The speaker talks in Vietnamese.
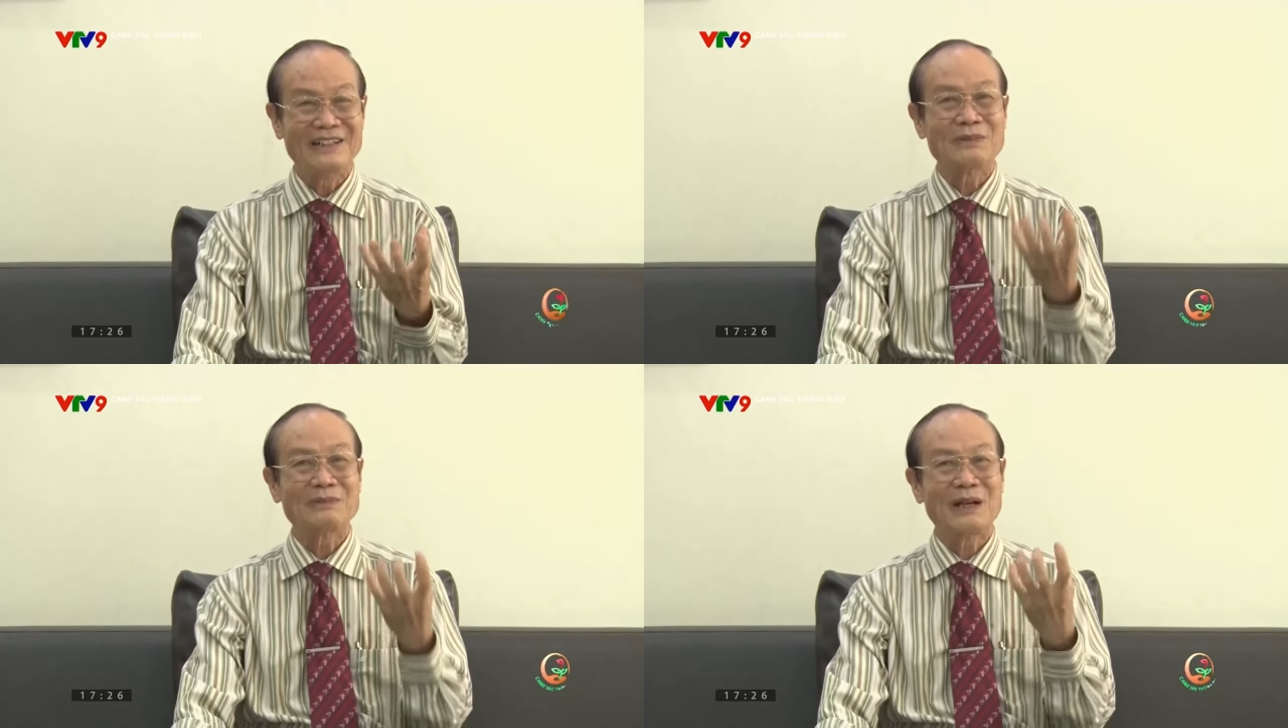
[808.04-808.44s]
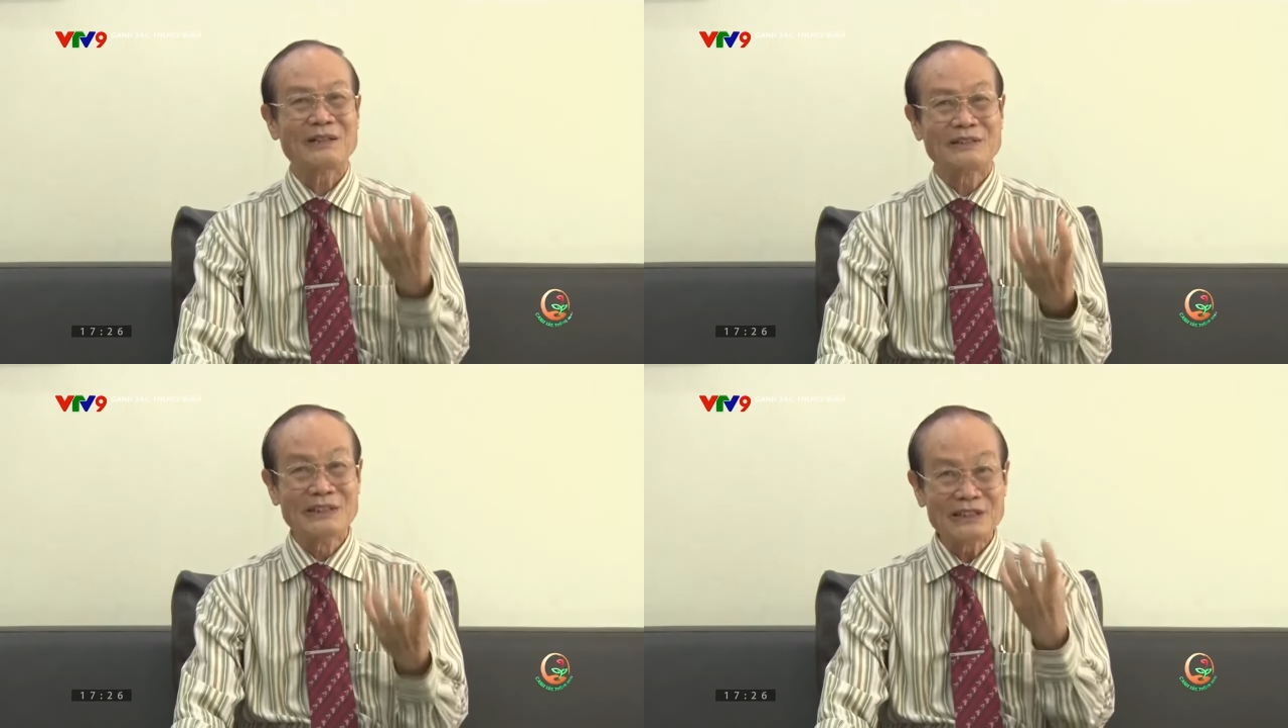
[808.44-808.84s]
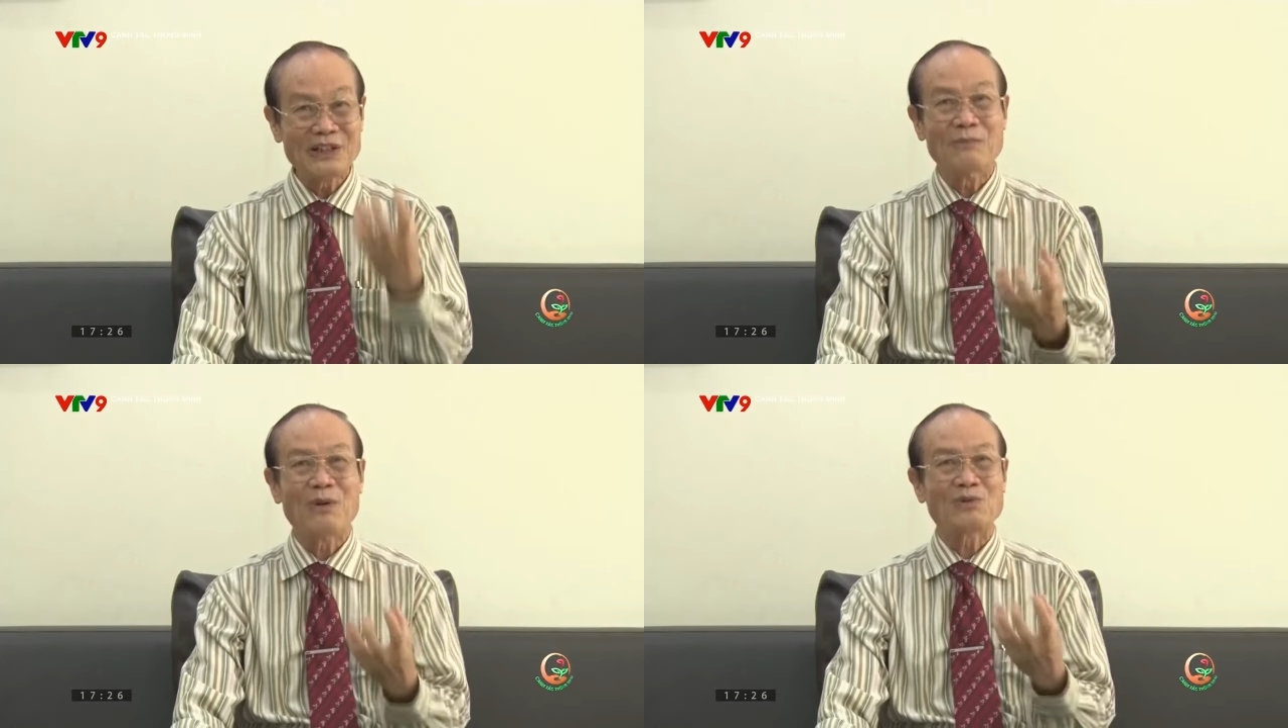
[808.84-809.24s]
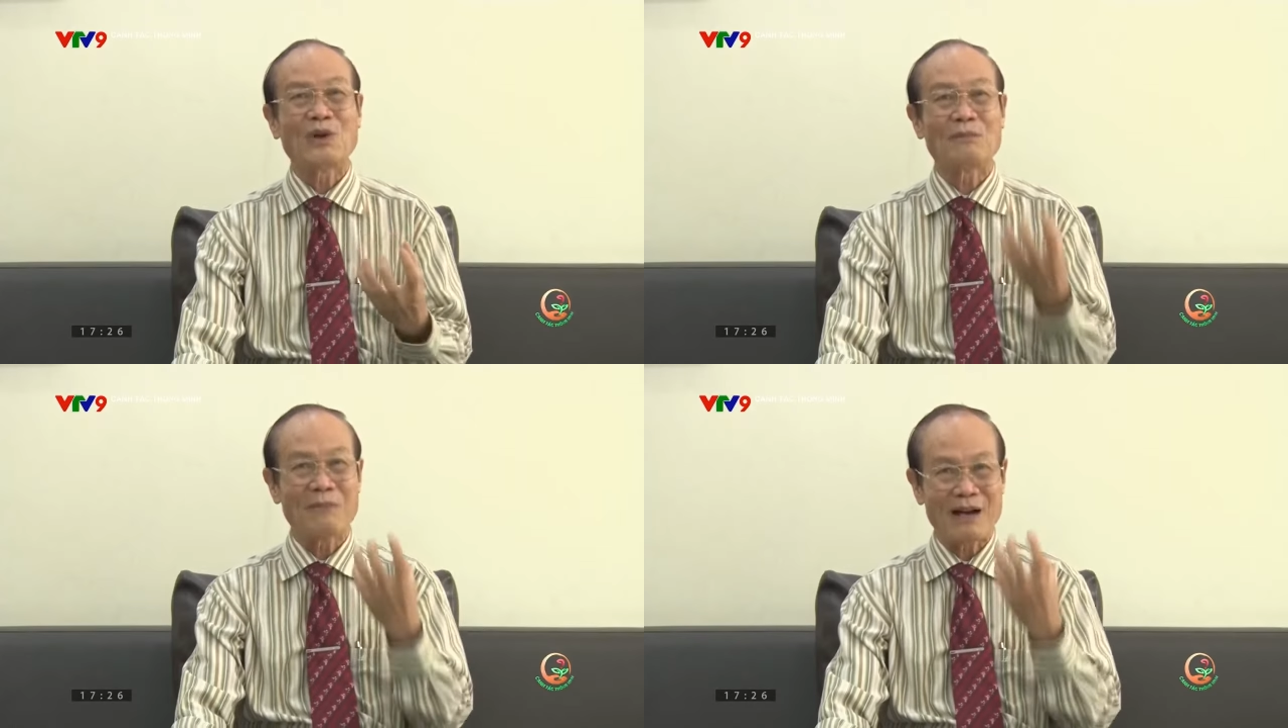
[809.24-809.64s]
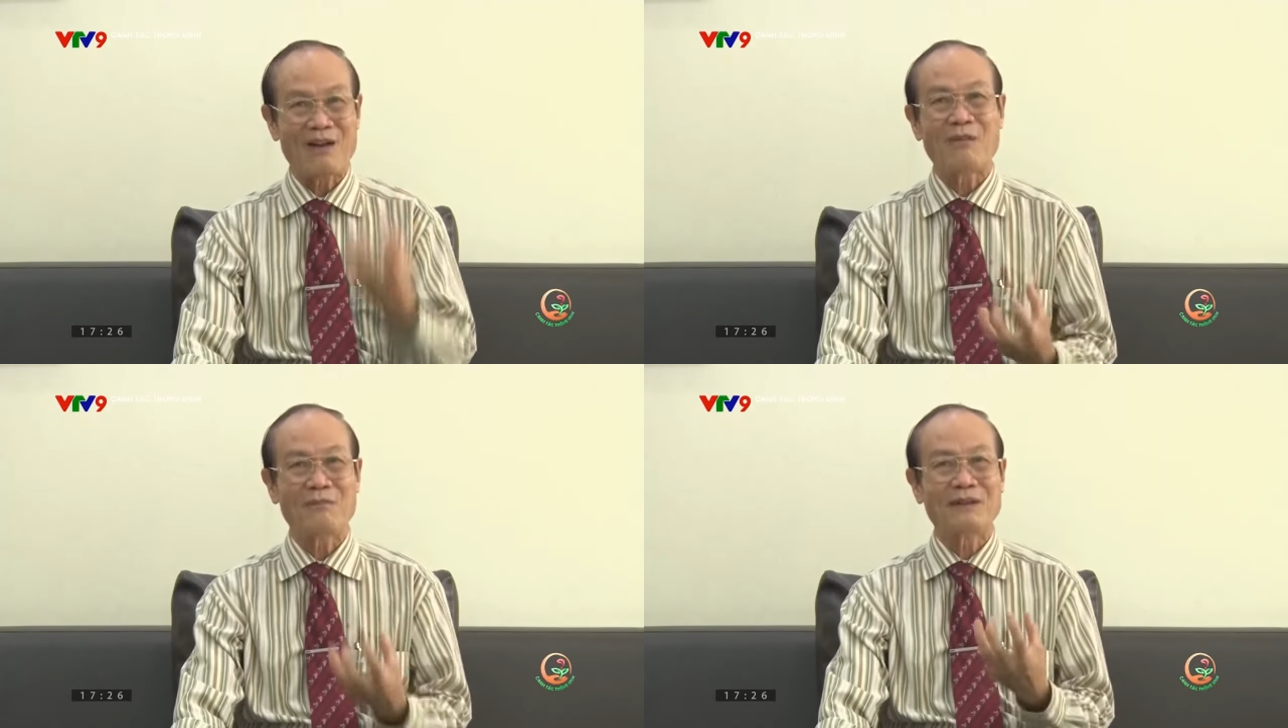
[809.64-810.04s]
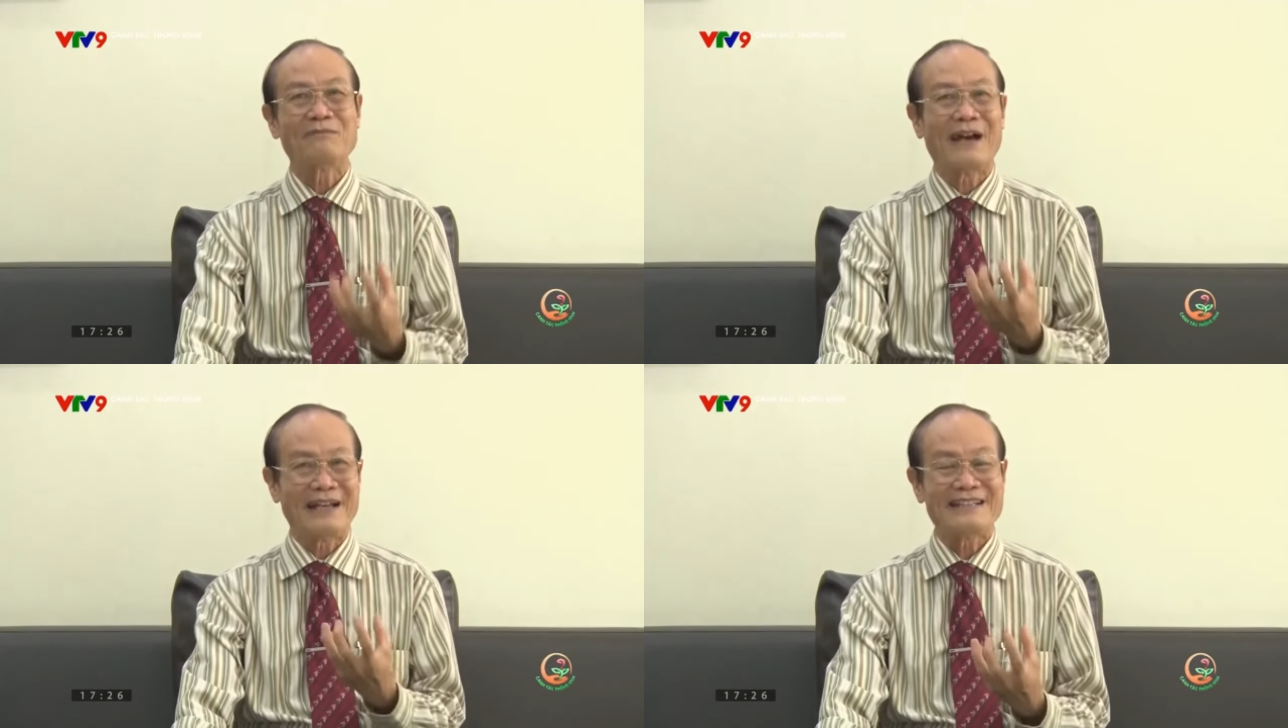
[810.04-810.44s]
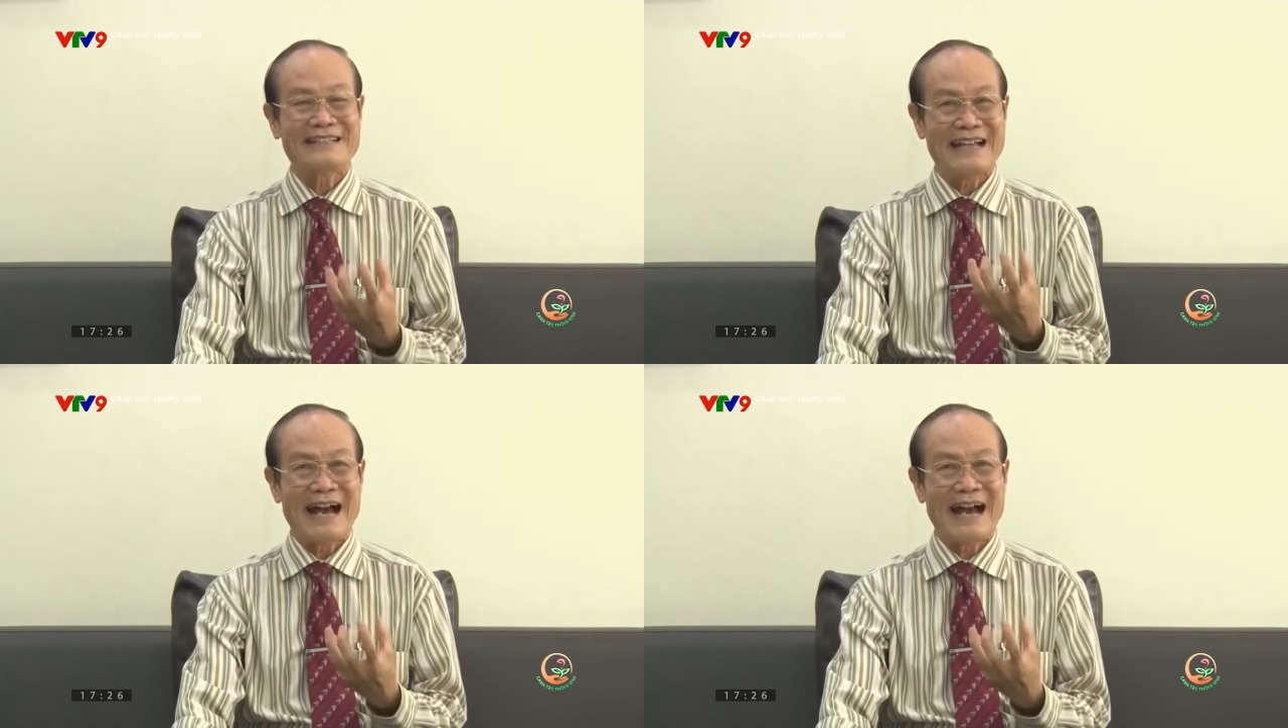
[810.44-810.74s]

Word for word: thì lúc đó trước đó một tuần bà con mình phải